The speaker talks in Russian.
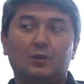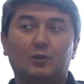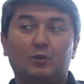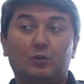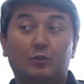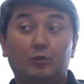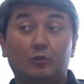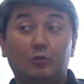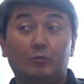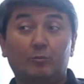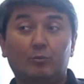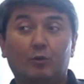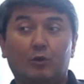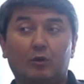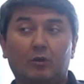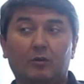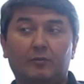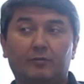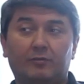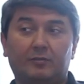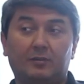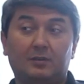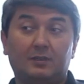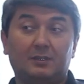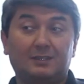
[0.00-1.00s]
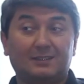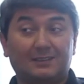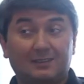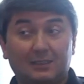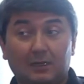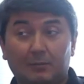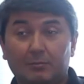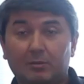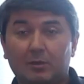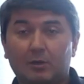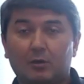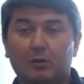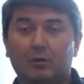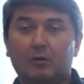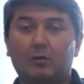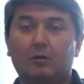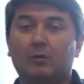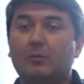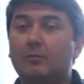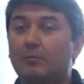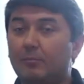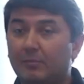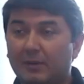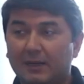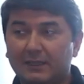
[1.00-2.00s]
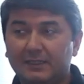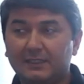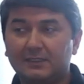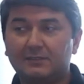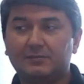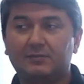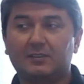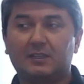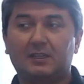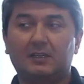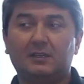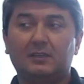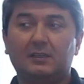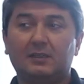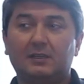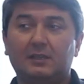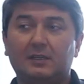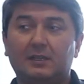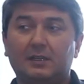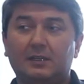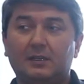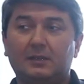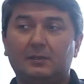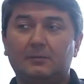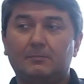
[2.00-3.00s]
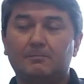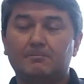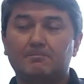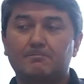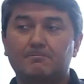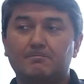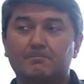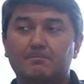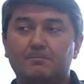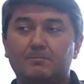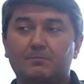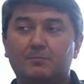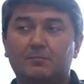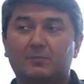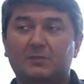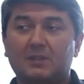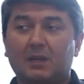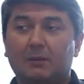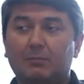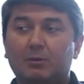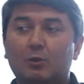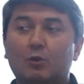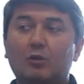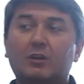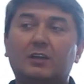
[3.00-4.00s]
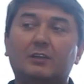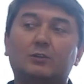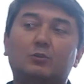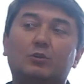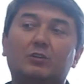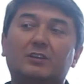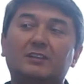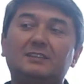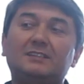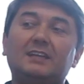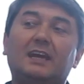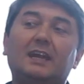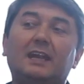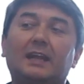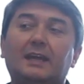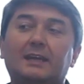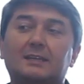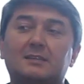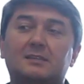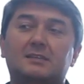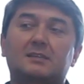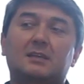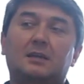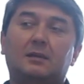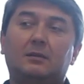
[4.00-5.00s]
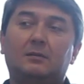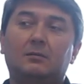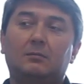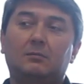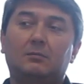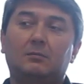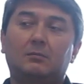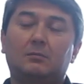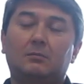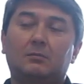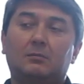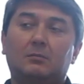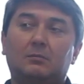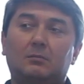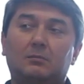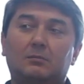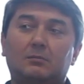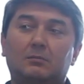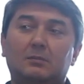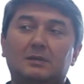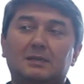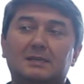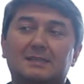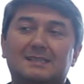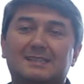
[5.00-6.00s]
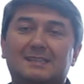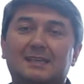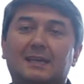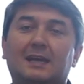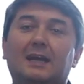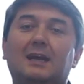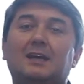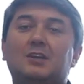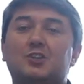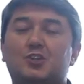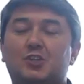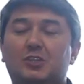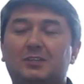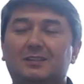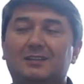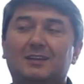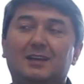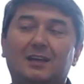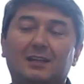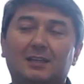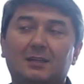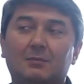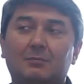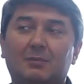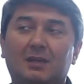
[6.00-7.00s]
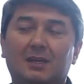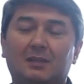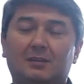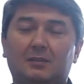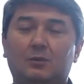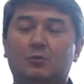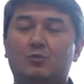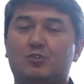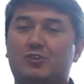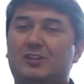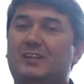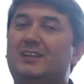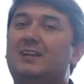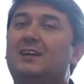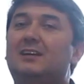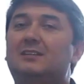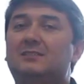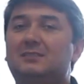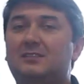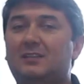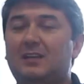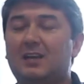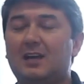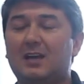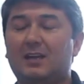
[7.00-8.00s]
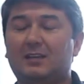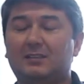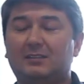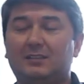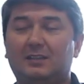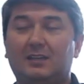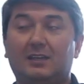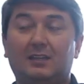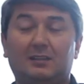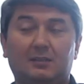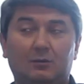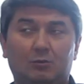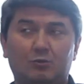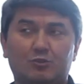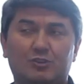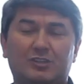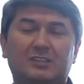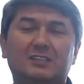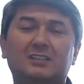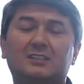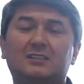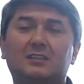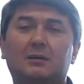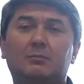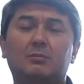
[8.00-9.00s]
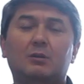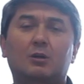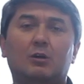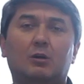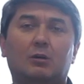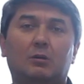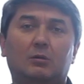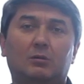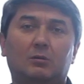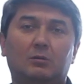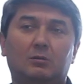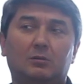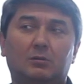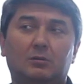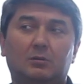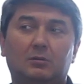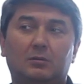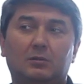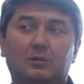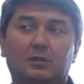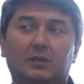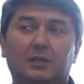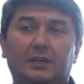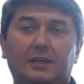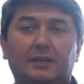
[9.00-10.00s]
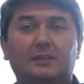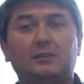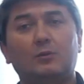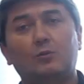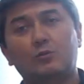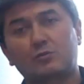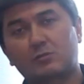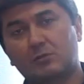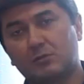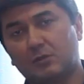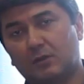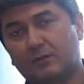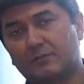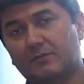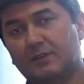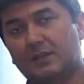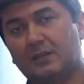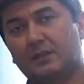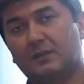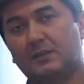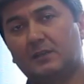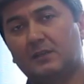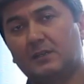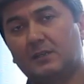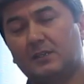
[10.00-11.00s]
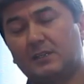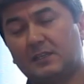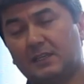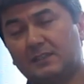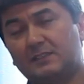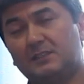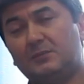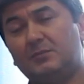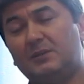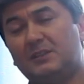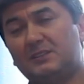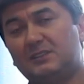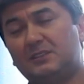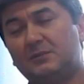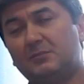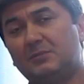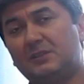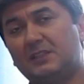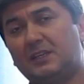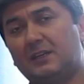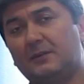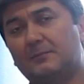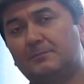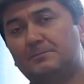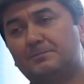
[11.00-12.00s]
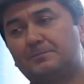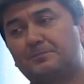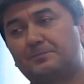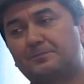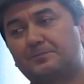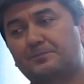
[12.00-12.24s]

Любовь, добро, молитва – Добро, которое делается с ожиданием, это уже контракт, это уже не добро. Это условие. Я тебе темнее.